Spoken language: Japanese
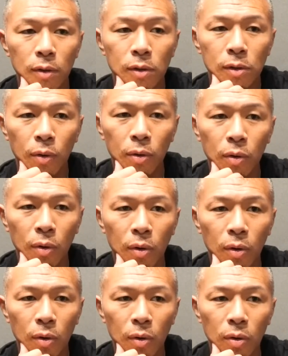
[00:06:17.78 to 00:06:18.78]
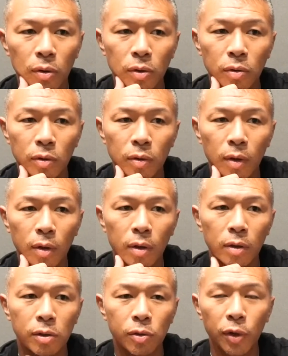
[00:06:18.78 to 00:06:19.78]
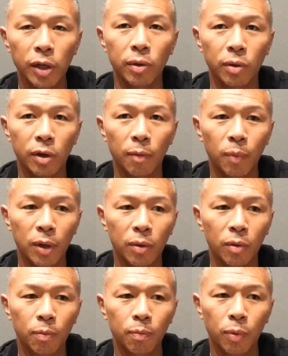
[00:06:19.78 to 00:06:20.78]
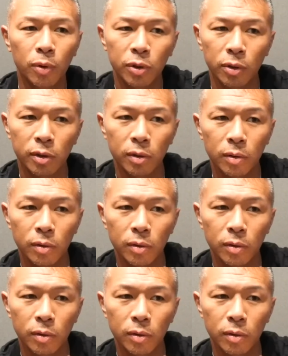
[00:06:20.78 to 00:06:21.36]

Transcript: すごくこうストレートのやっぱりこう僕と